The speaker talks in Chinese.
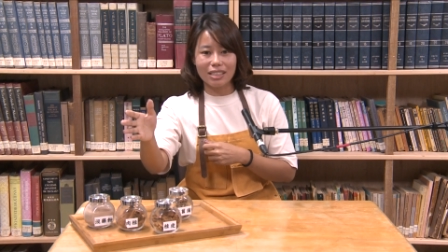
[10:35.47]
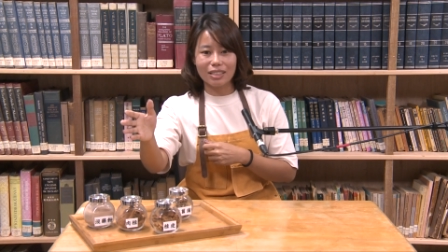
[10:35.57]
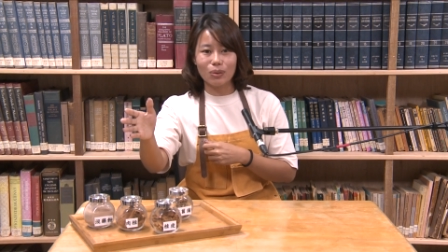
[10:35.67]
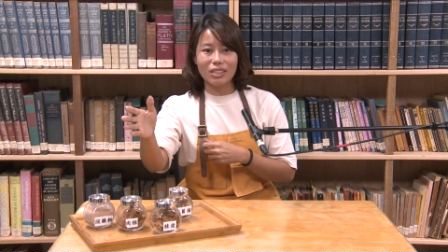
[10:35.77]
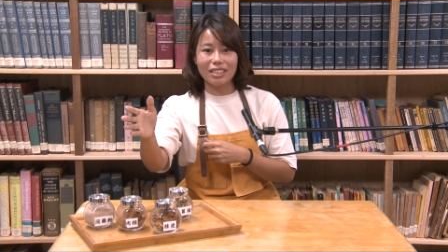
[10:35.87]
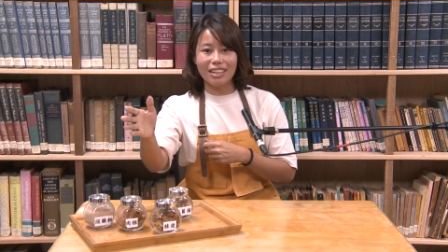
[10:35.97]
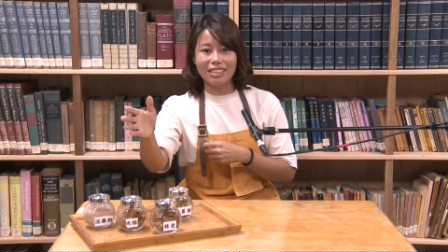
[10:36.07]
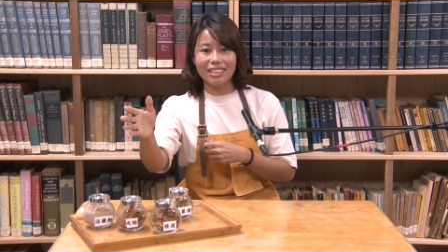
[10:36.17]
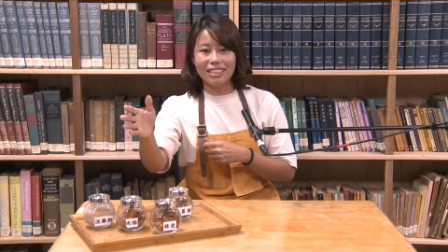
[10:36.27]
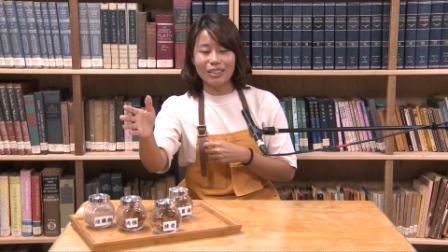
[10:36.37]
其实我想要
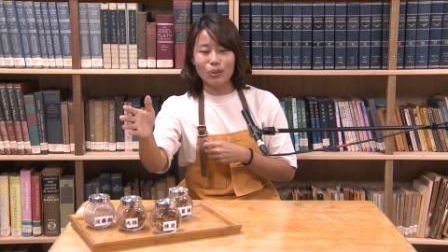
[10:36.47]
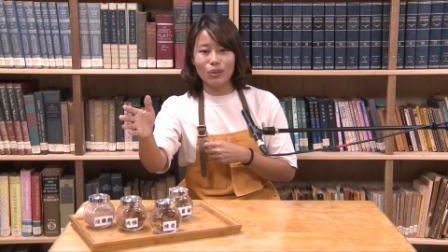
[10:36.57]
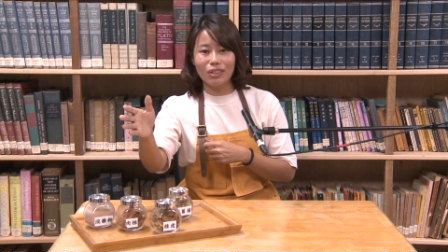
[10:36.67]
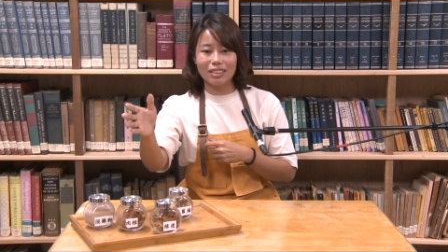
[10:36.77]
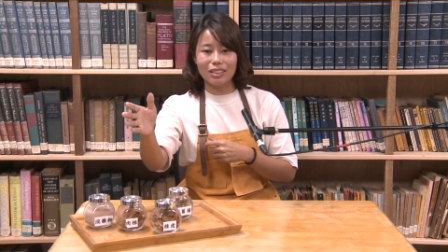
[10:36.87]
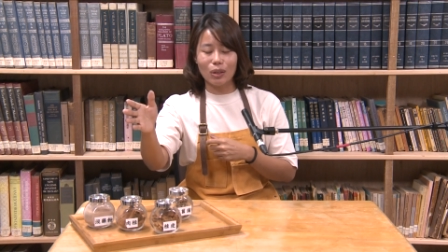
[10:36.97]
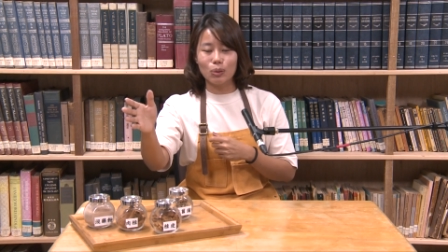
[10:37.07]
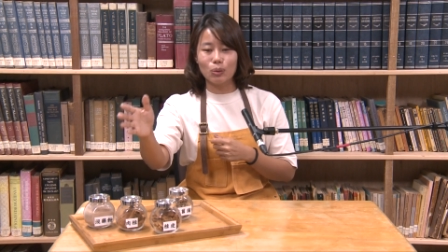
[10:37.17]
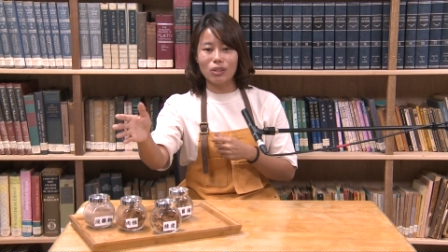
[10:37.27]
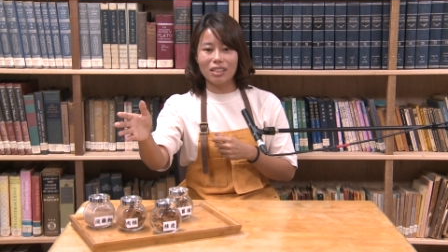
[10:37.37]
请你做手
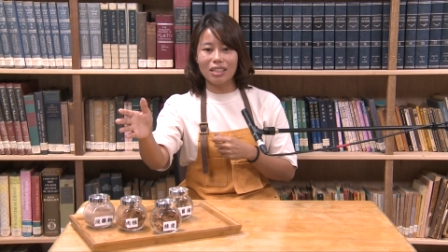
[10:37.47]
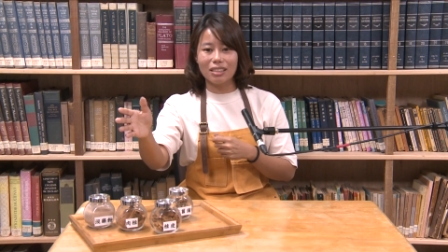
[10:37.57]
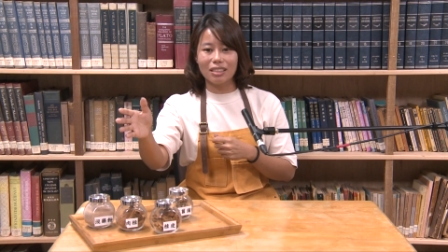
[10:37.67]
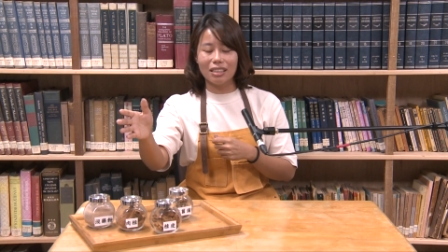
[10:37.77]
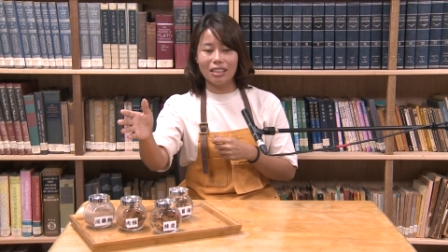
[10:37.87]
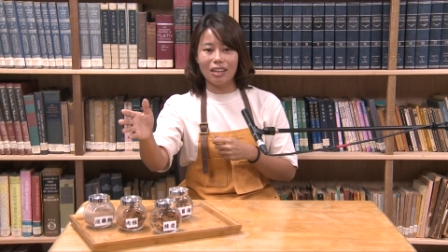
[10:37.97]
作课程，